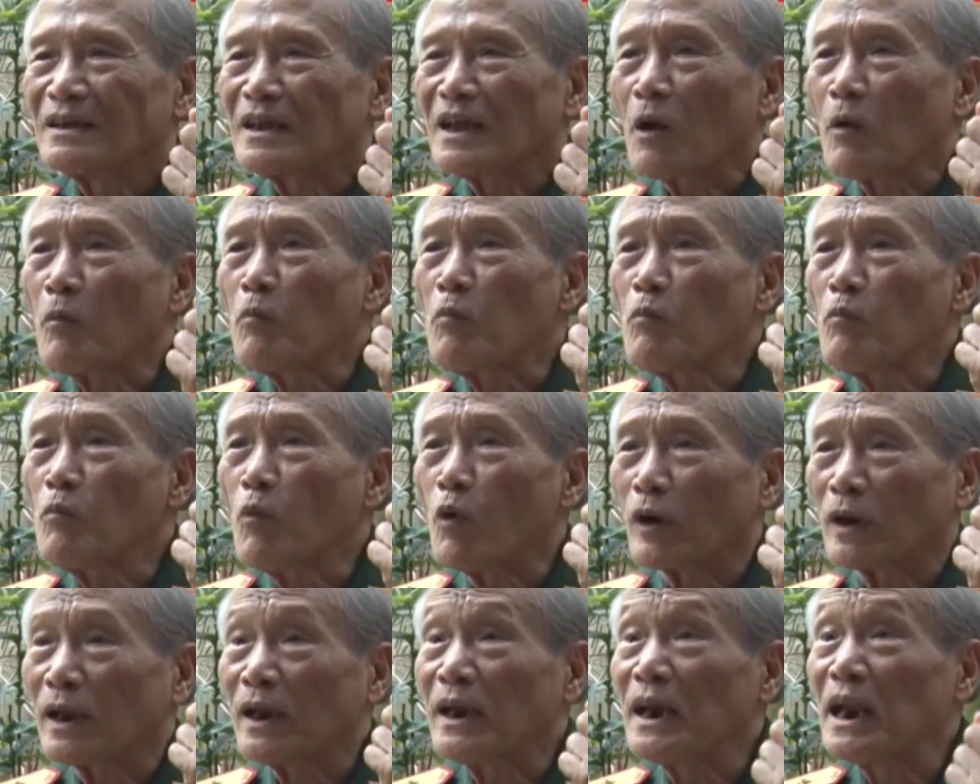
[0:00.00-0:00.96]
trong
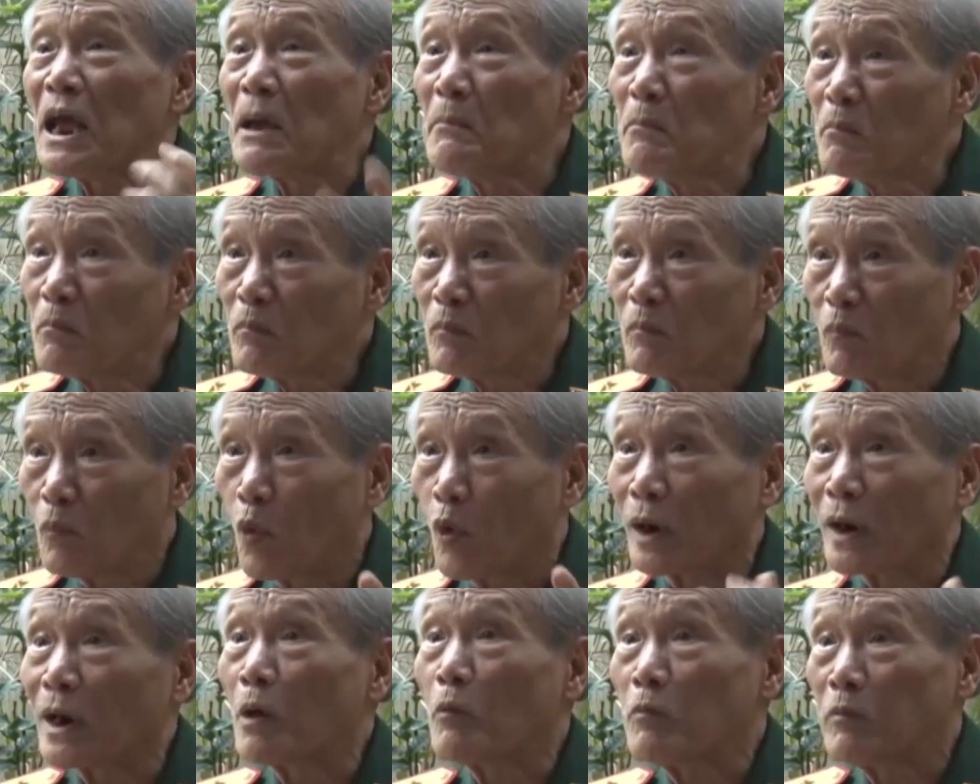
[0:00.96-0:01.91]
một cái đêm
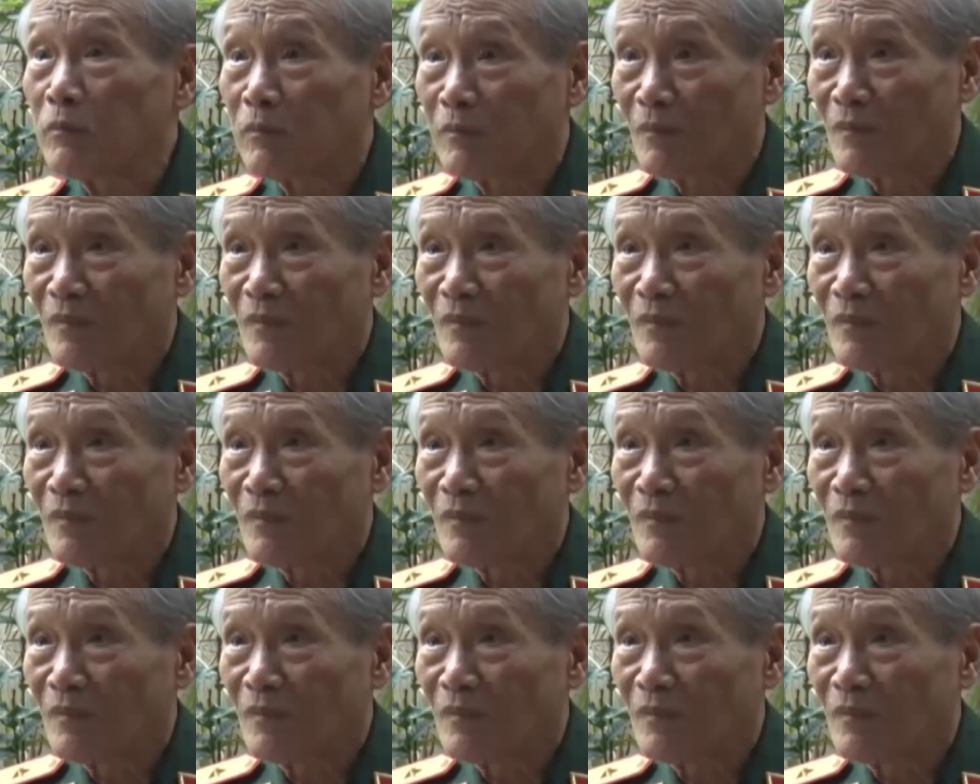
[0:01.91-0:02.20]
mùa đông